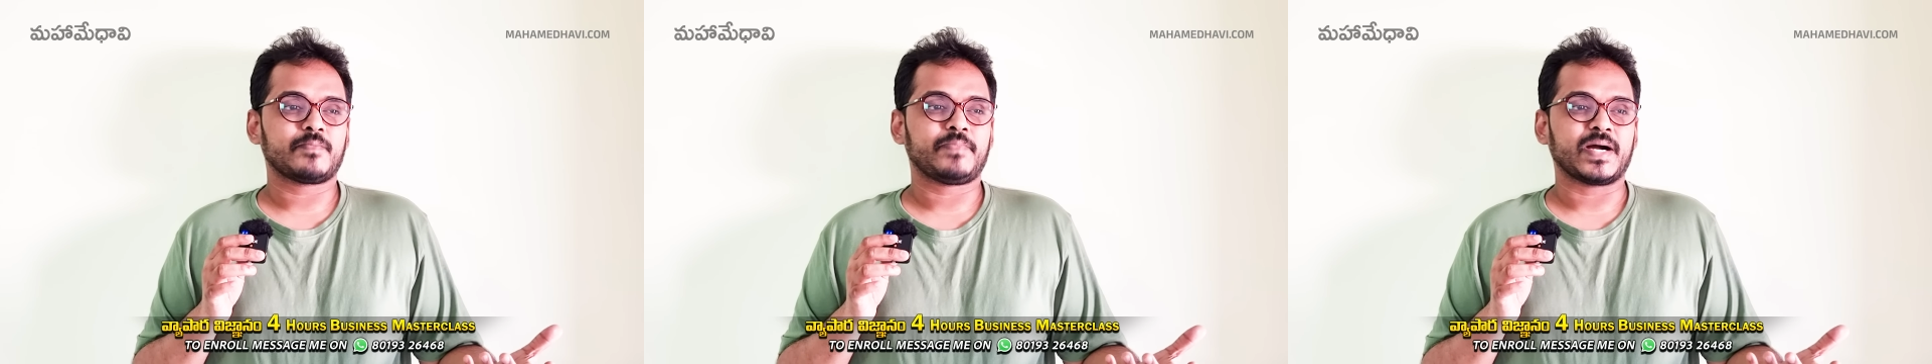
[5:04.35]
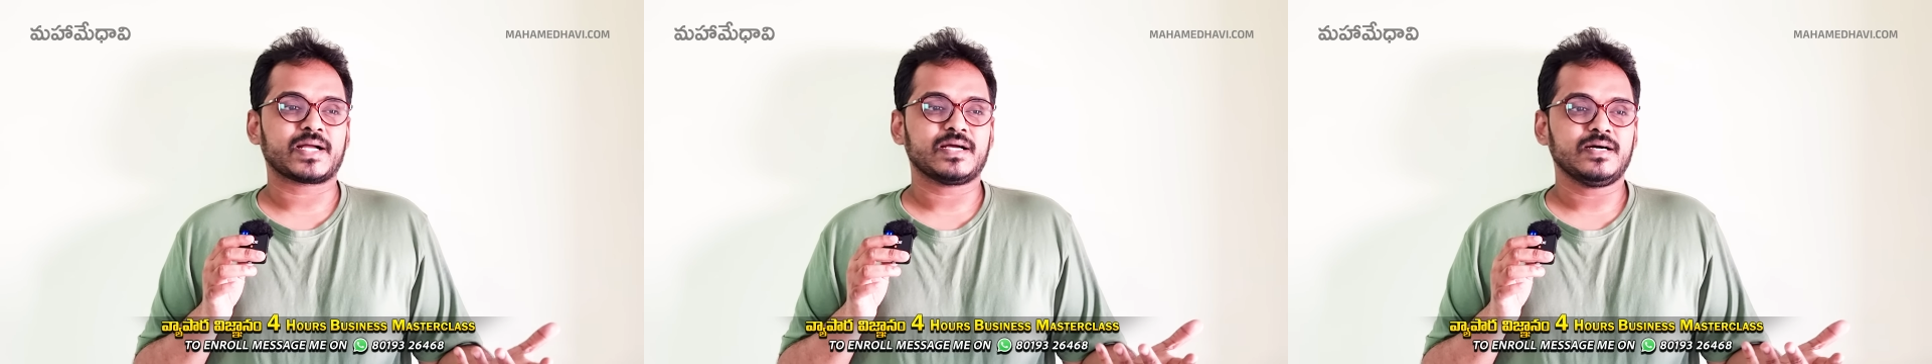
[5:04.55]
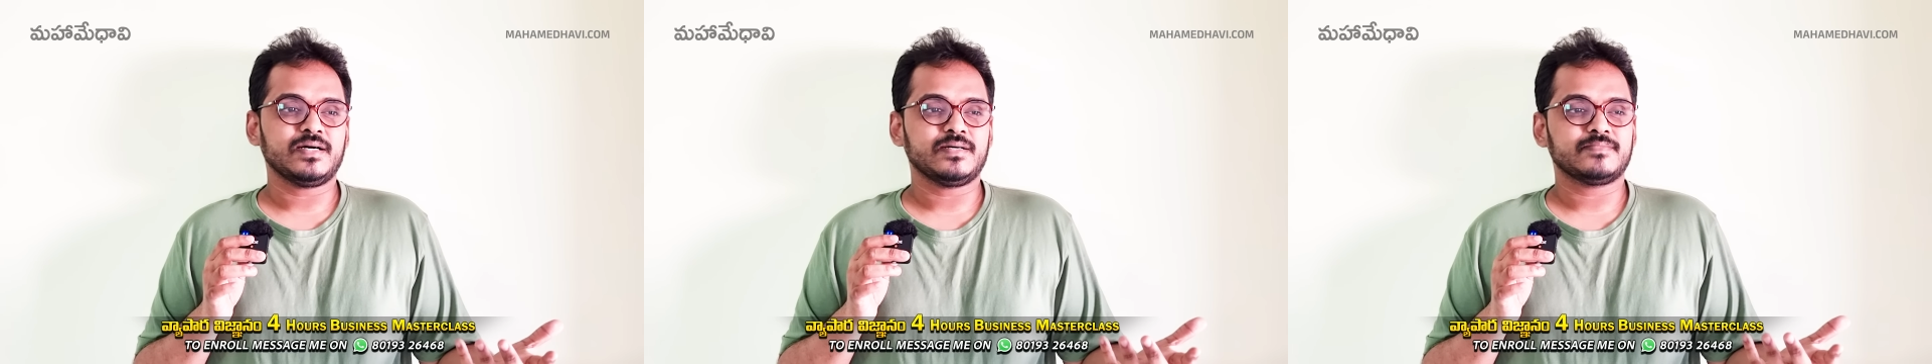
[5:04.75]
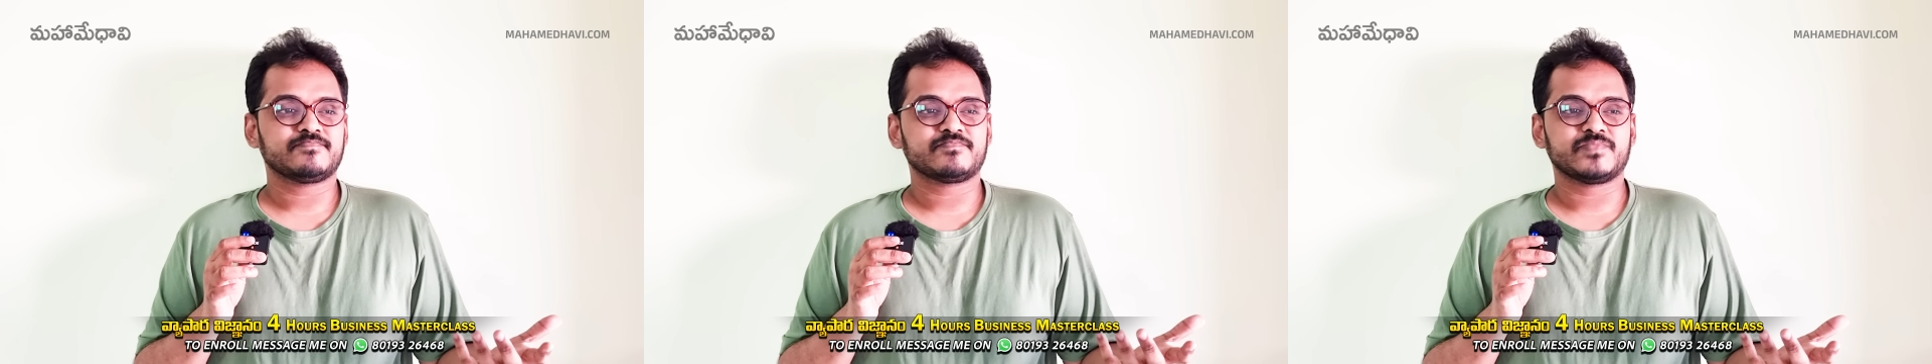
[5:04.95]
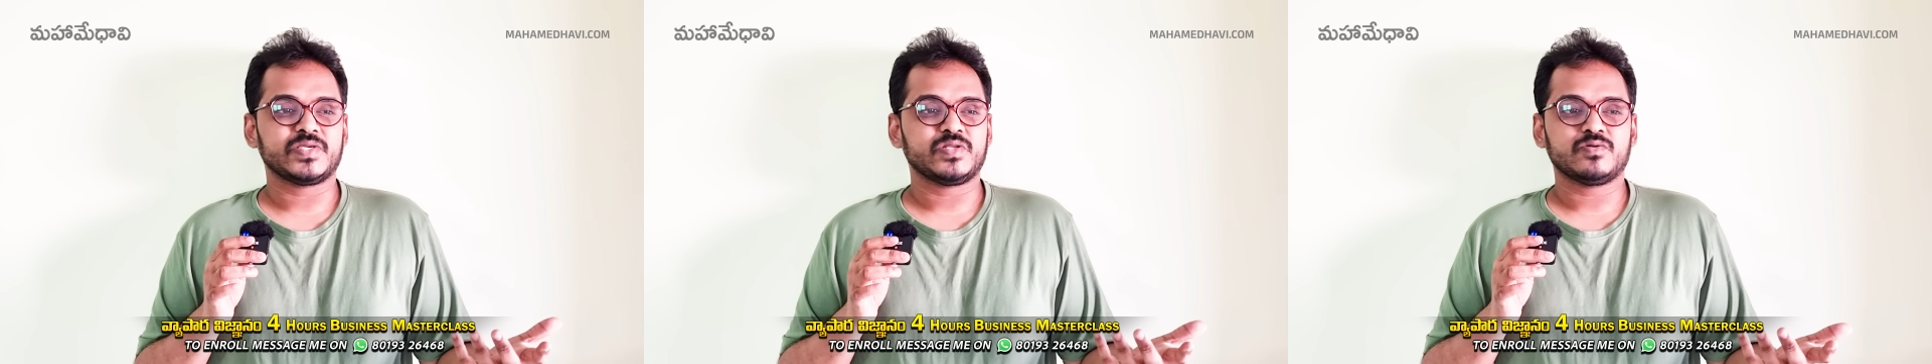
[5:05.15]
పక్క
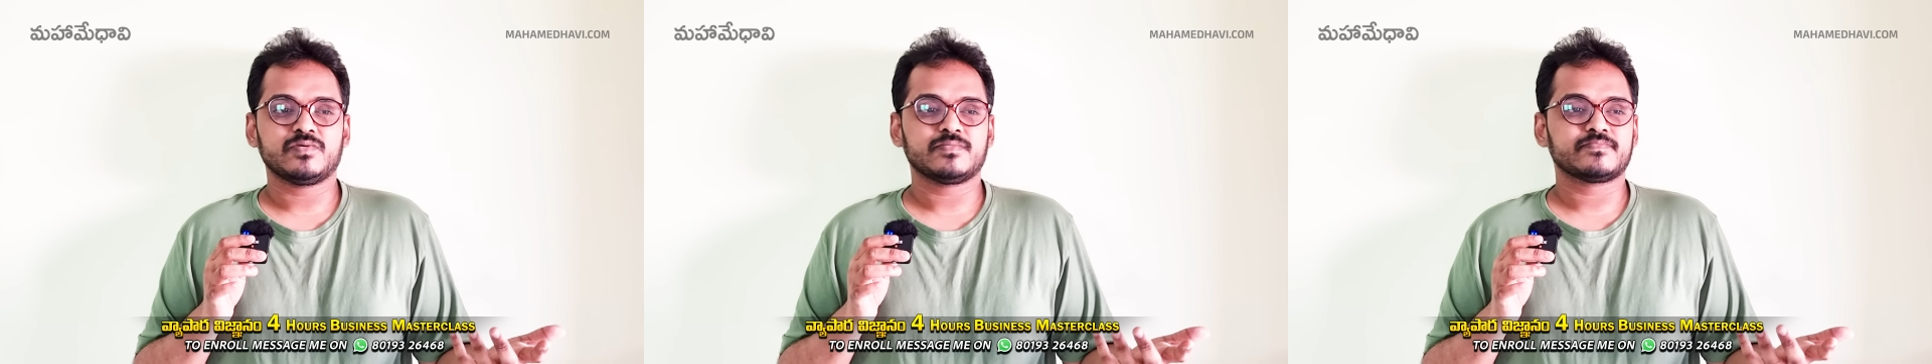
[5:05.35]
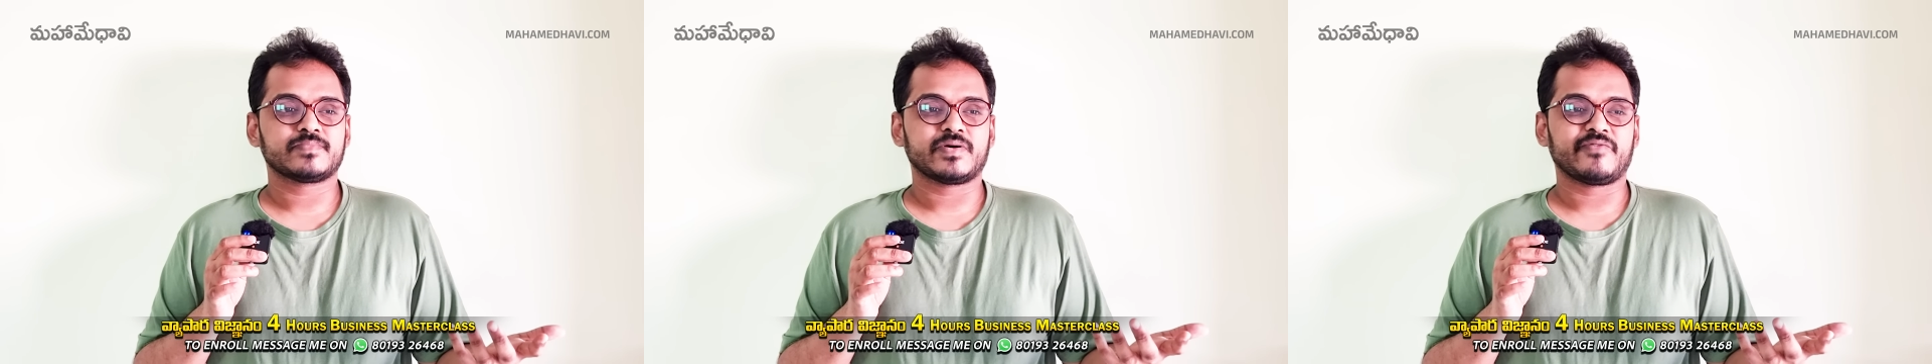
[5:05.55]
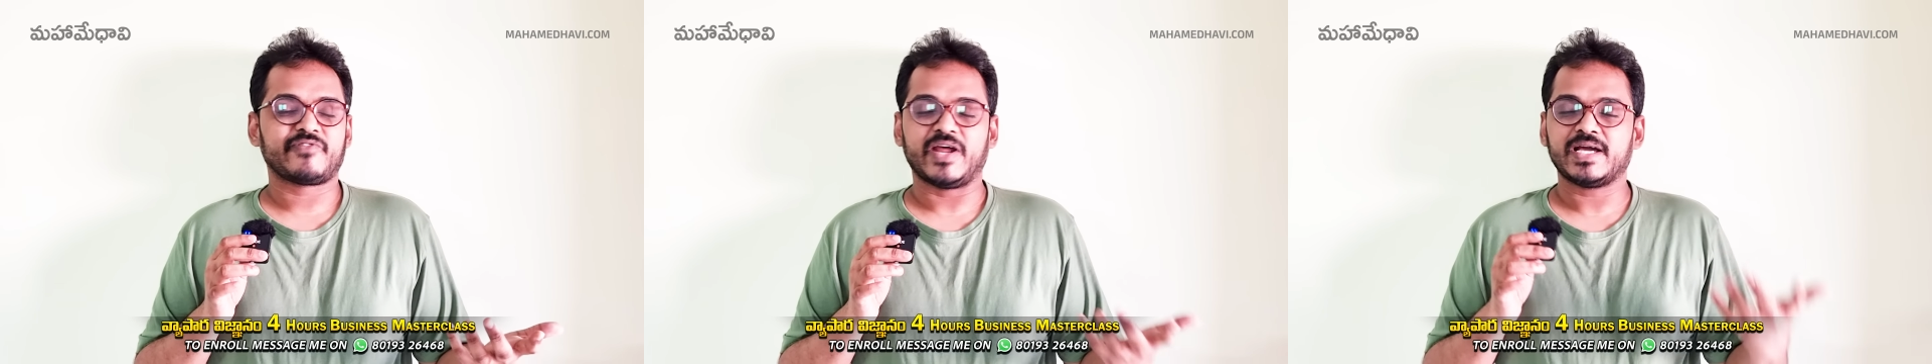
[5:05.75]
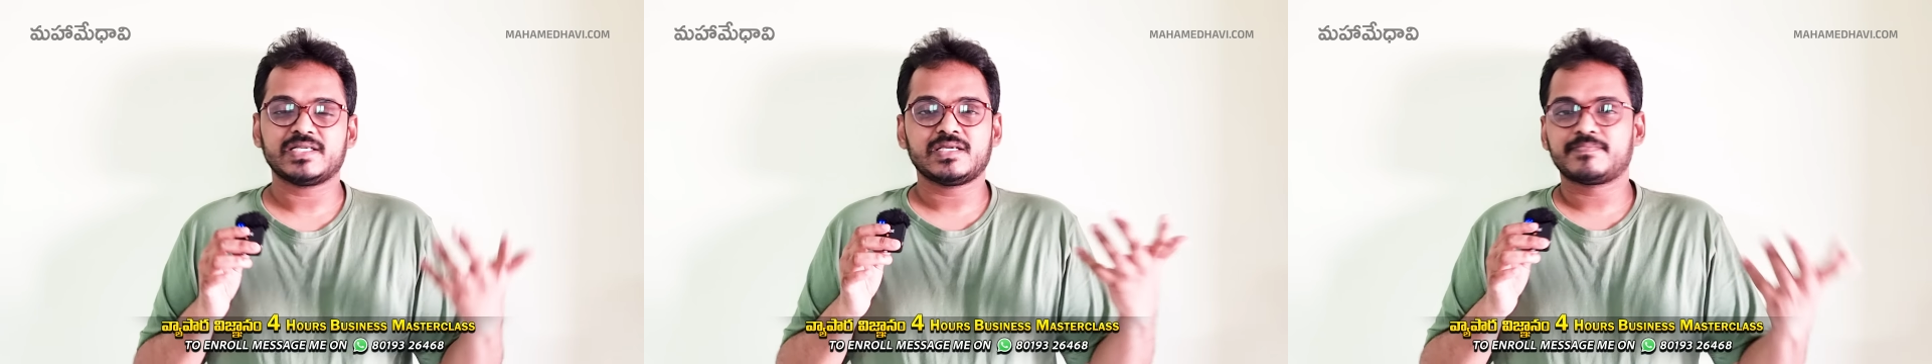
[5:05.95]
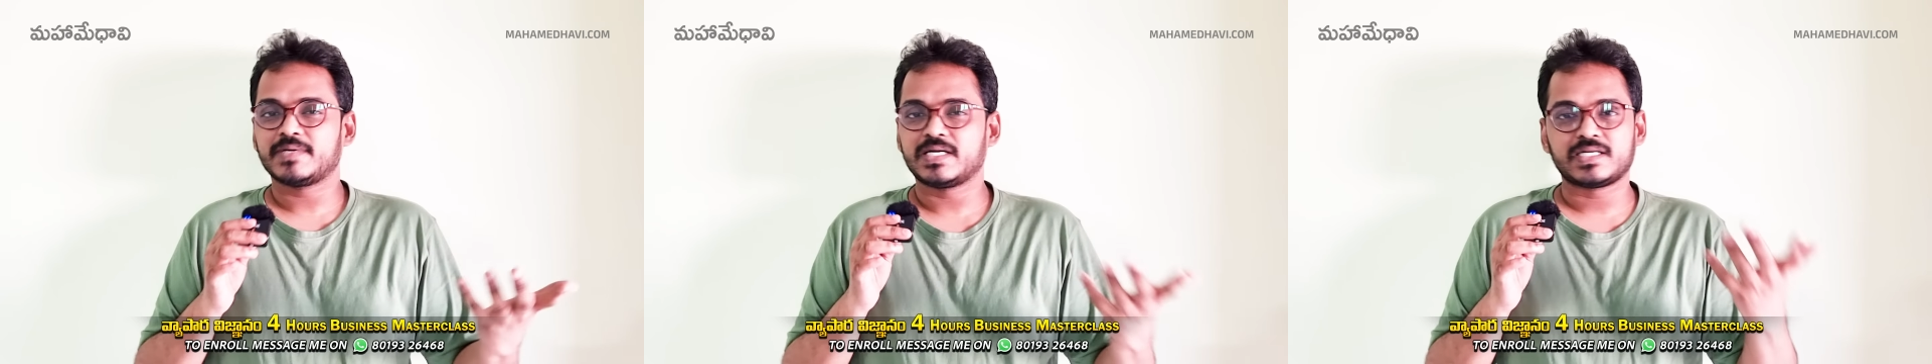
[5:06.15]
యూనో ఫ్రాంక్గా
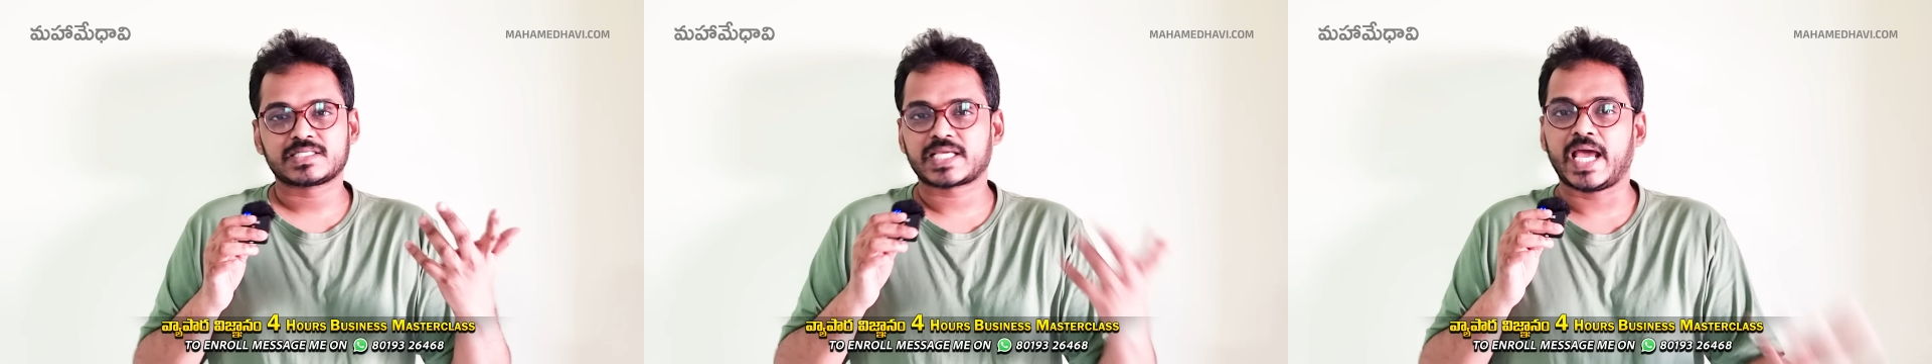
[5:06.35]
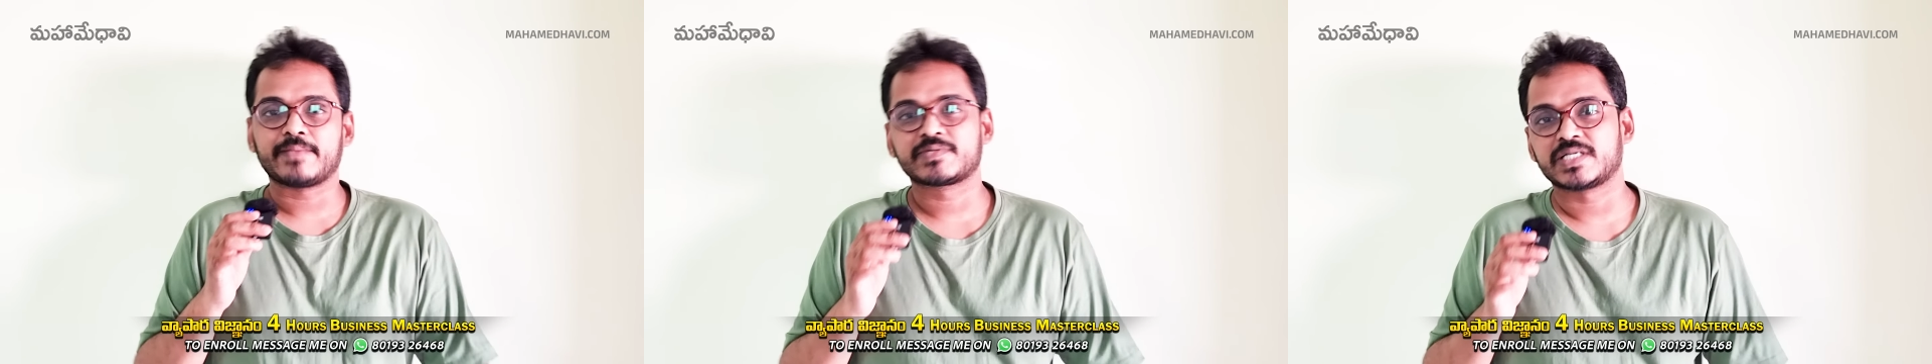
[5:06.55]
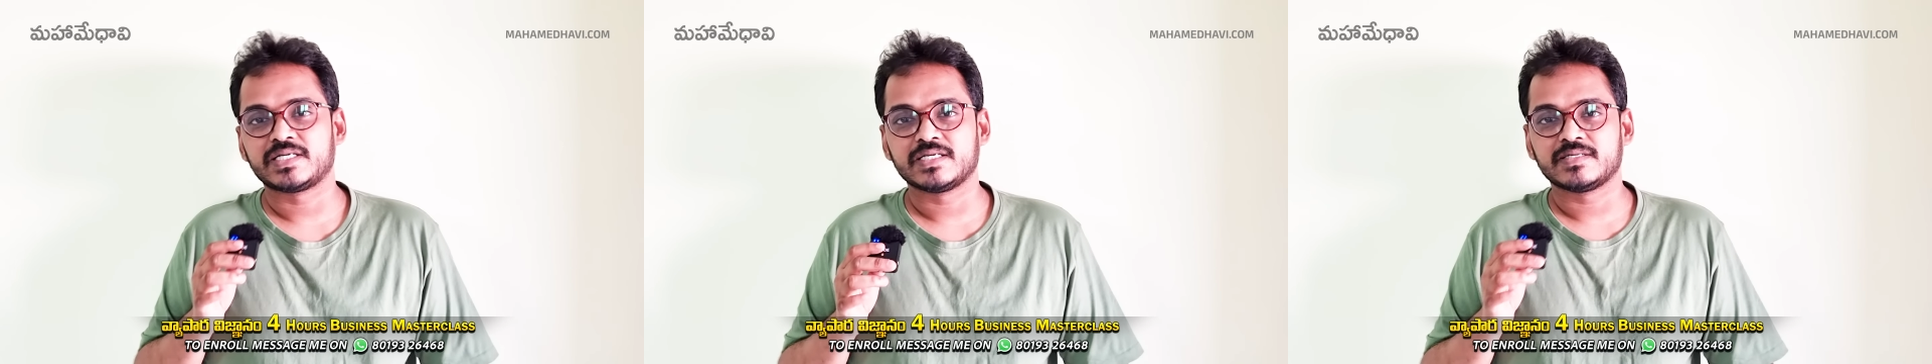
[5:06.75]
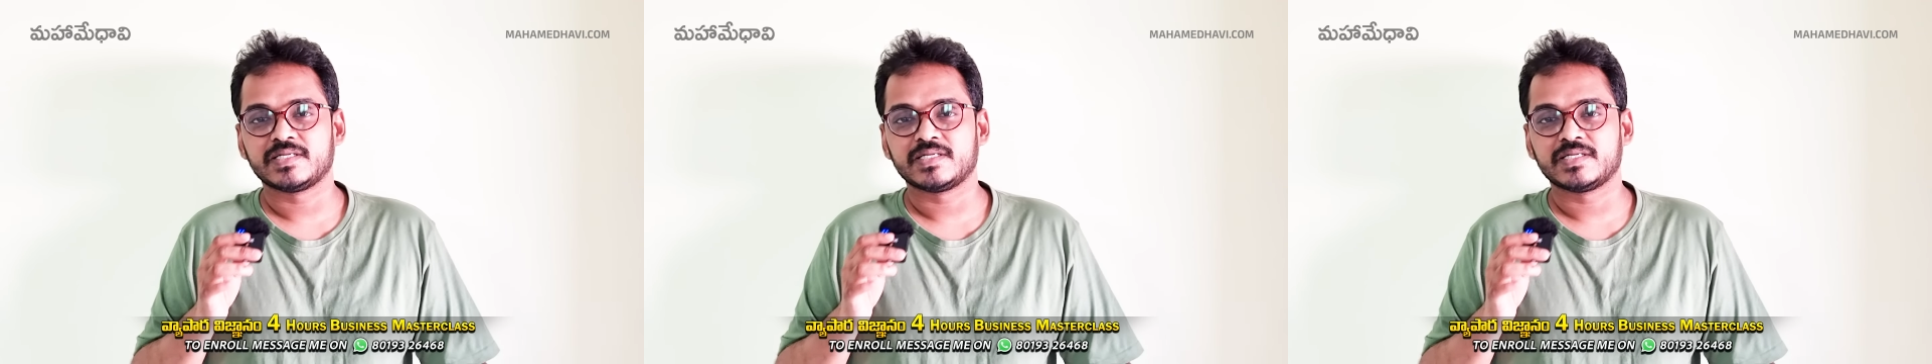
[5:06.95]
చెప్పాలంటే స్కామ్స్ అండి